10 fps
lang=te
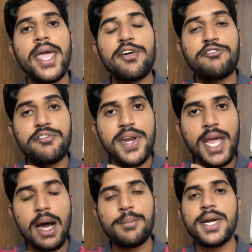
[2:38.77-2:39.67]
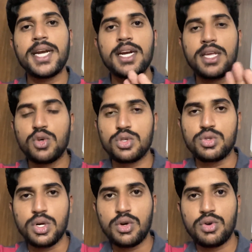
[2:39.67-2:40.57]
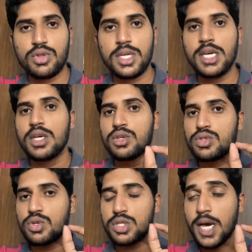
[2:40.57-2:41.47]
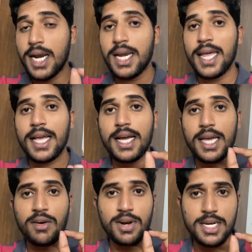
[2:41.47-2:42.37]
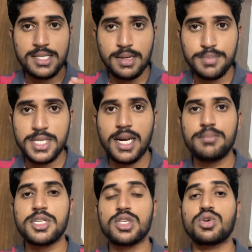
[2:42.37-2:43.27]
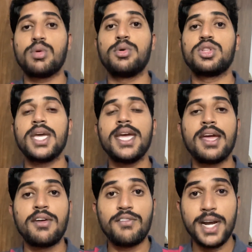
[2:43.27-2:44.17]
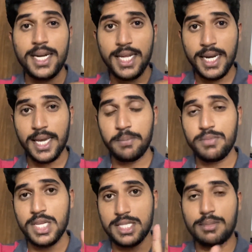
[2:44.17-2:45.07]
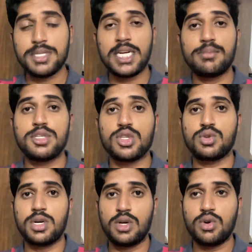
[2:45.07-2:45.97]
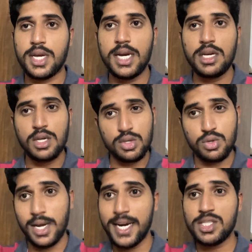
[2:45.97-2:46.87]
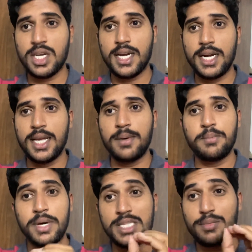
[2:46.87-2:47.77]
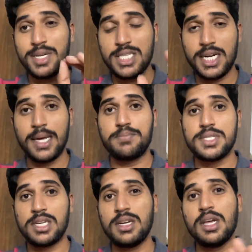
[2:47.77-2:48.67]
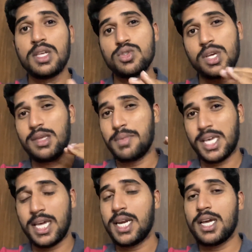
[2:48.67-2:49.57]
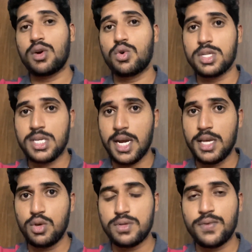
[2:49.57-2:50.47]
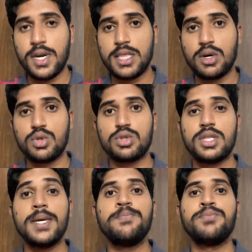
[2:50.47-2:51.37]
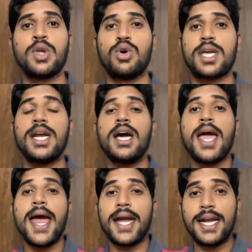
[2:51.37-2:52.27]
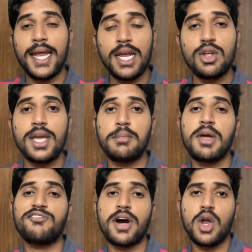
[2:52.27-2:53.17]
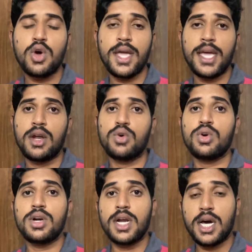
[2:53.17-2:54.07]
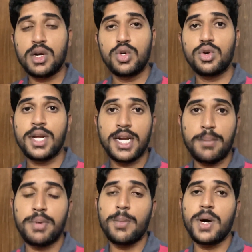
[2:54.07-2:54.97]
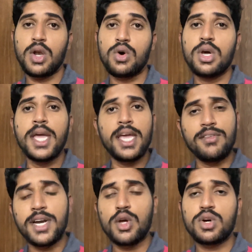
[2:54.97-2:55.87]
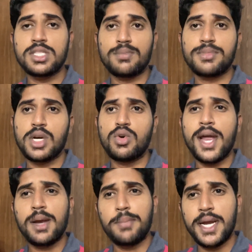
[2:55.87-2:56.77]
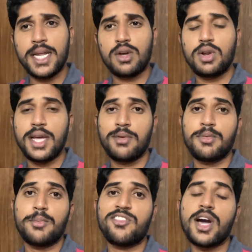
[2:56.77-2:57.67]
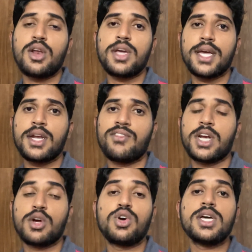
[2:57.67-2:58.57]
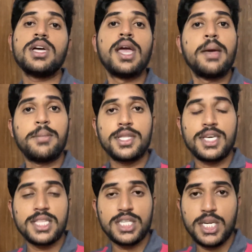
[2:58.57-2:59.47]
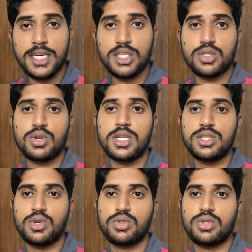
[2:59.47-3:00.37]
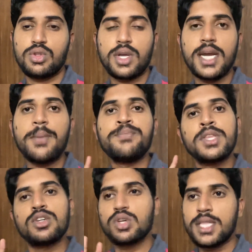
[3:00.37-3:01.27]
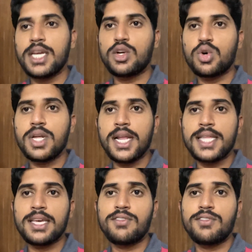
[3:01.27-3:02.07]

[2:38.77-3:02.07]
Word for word: ఎవ్రీ అప్డేట్ అనేది వస్తూనే ఉంటుంది సో ఛానల్ ఇంకా ఎవరైనా సబ్స్క్రైబ్ చేసుకోకపోతే వెంటనే సబ్స్క్రైబ్ చేసుకోండి ఓకేనా సో లేట్ చేయకండి మంచి మంచి టిప్స్ సో ఇది మీ కెరియర్ కూడా చాలా యూస్ఫుల్ అయితే అవుతుంది ఓకేనా అండ్ నేను ఏమేమి ఫాలో అయ్యాను నా డ్యూరింగ్ డిప్లొమాలో ఇవన్నీ కూడా చెప్తాను అండ్ బీటెక్లో ఏమేమి ఫాలో అయ్యాను ఇవన్నీ కూడా మీతో షేర్ చేసుకోవడం జరుగుతుంది ఓకేనా సో ఇది టోటల్గా అయితే ఈ